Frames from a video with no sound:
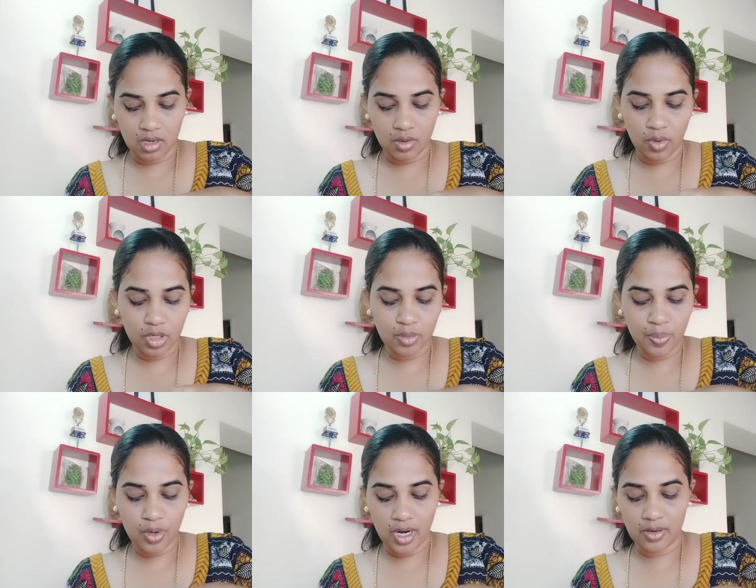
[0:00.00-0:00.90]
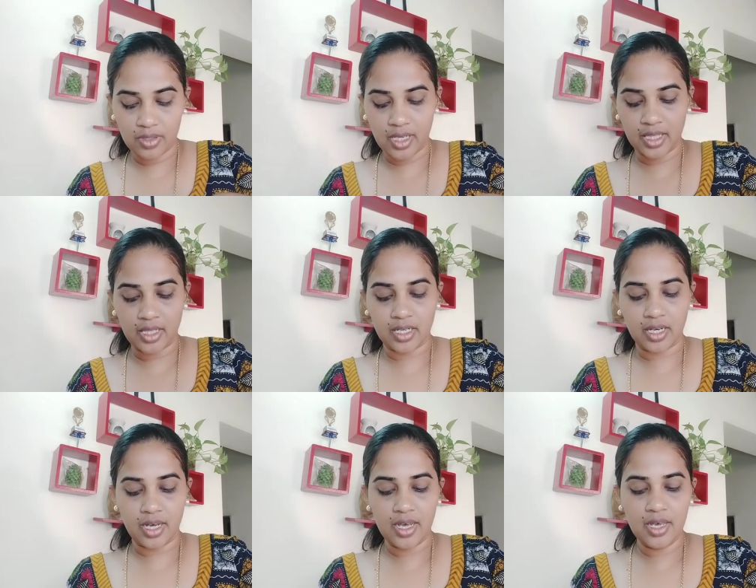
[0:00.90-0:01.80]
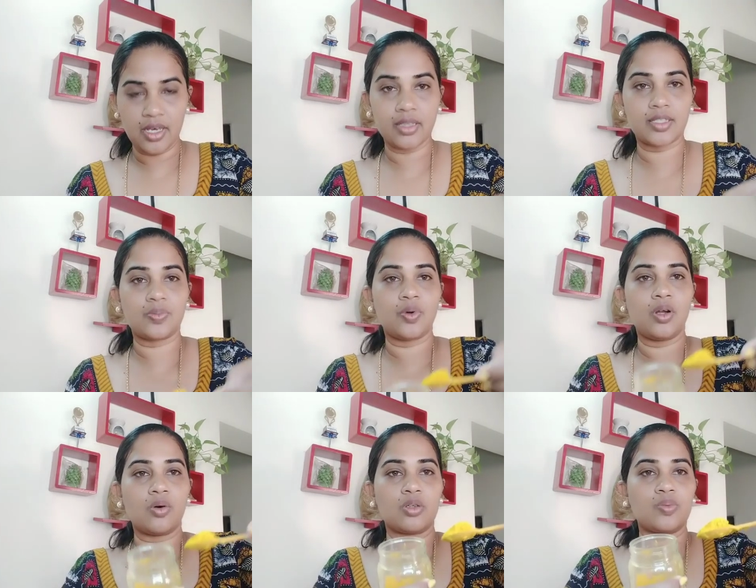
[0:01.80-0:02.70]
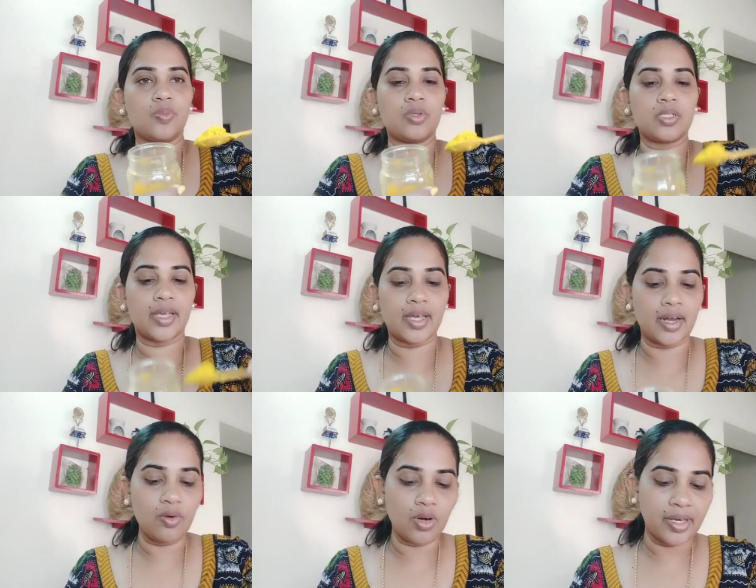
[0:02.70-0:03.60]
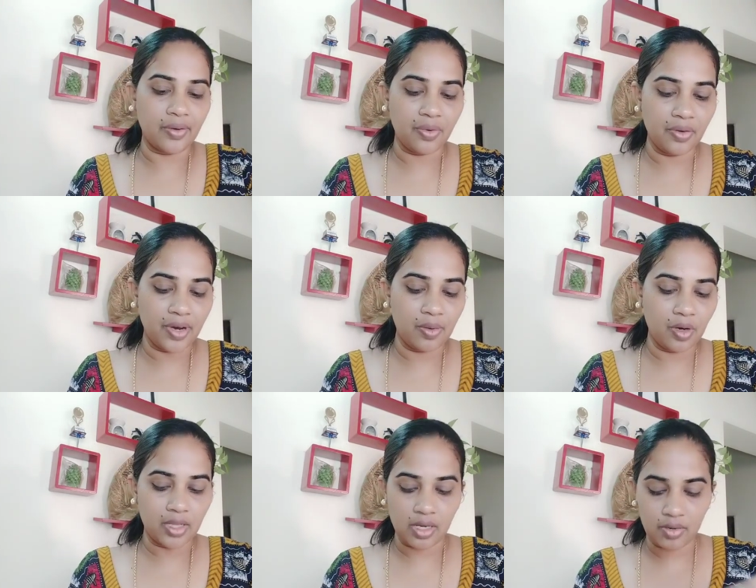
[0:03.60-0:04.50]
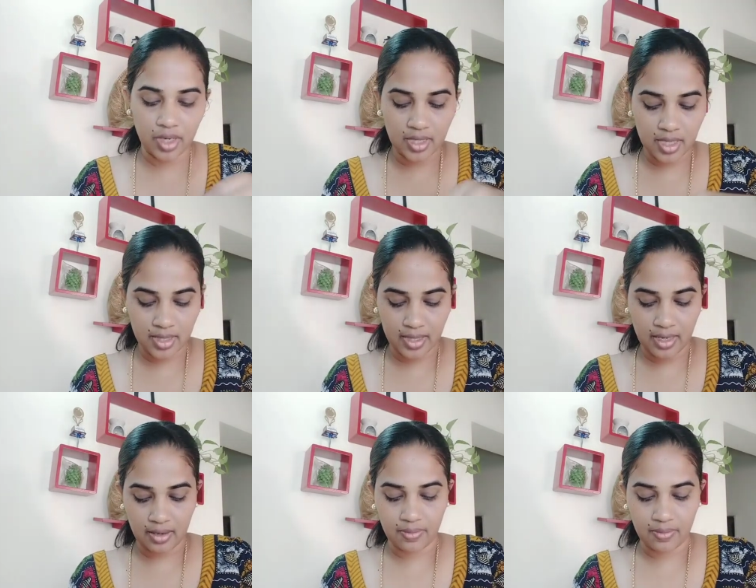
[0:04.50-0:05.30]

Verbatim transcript: ஒரு ஸ்பூன் அளவு சேர்த்துக்குங்க இந்த ஸ்பூனில் ஒரு ஸ்பூன் சேர்க்குறேன் உங்களுக்கு எவ்வளோ வேணுமோ அந்த அளவுக்கு நீங்கள் சேர்த்துக்கலாம்